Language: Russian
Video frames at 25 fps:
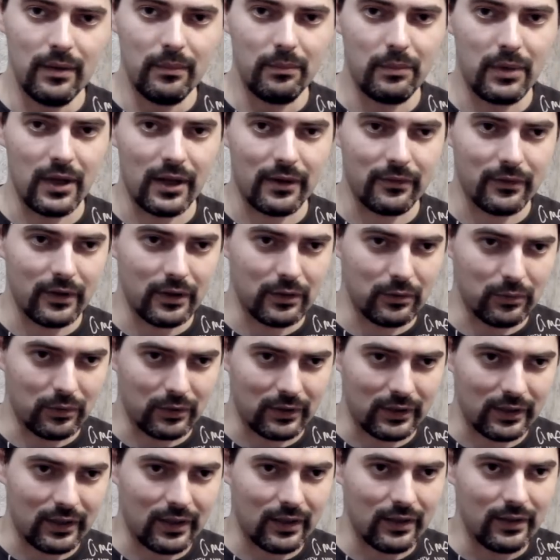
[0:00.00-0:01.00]
Первая
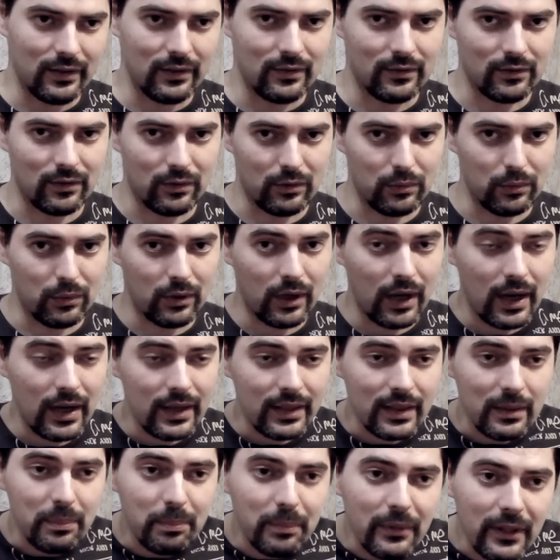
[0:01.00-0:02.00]
нота
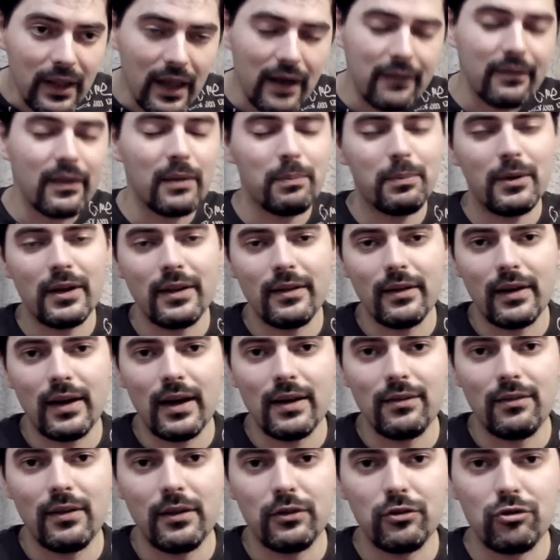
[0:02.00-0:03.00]
затухает и плавно
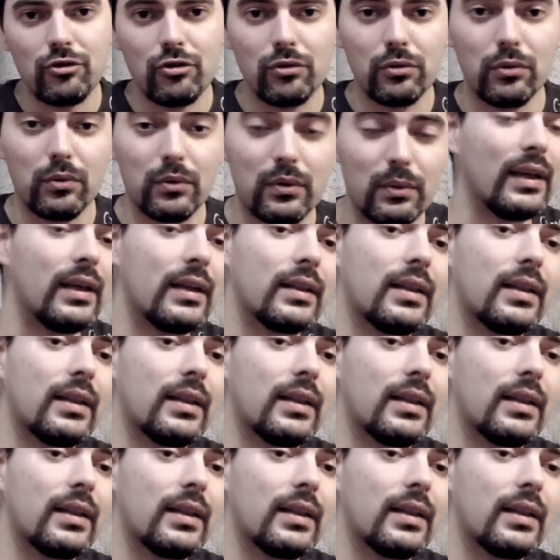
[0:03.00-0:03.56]
перетекает в следующую ноту.